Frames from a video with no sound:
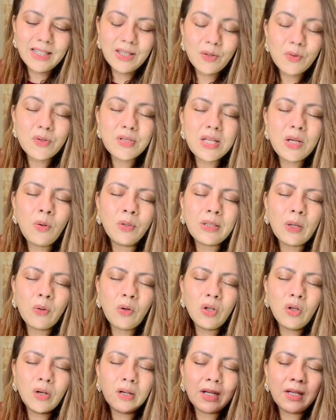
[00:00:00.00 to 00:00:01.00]
O Senhor está
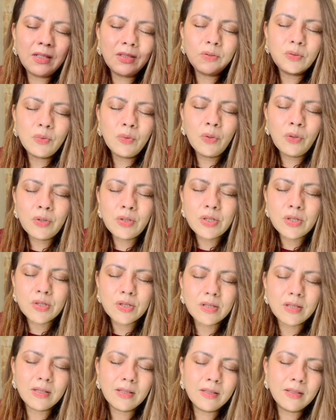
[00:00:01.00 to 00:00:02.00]
colocando
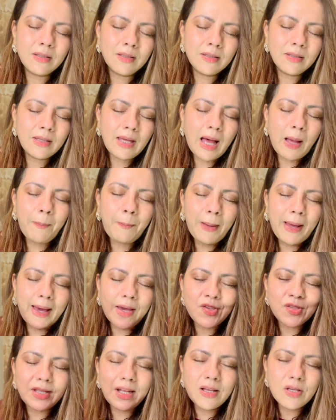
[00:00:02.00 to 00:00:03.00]
hoje a
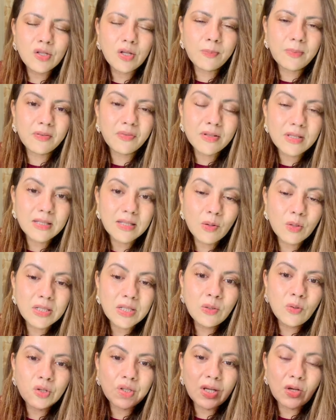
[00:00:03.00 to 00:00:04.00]
paz dele sobre você. O
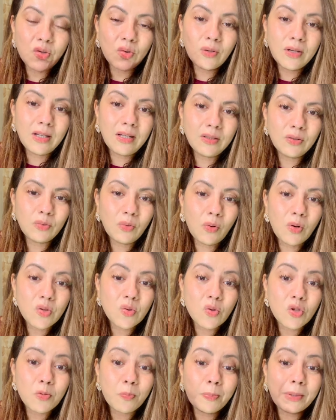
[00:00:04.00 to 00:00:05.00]
Senhor está enxugando
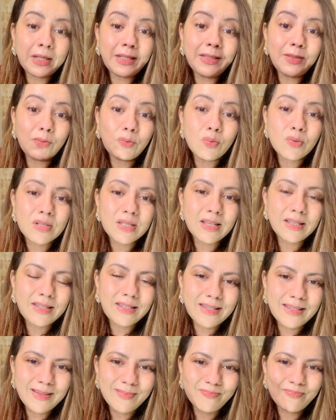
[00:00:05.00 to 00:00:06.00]
hoje os prantos
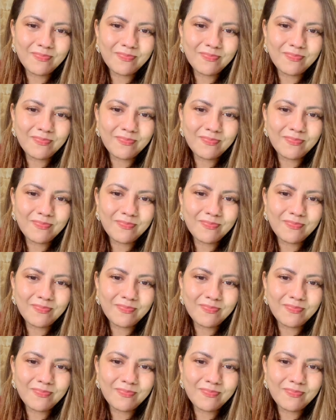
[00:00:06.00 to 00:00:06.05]
aqui.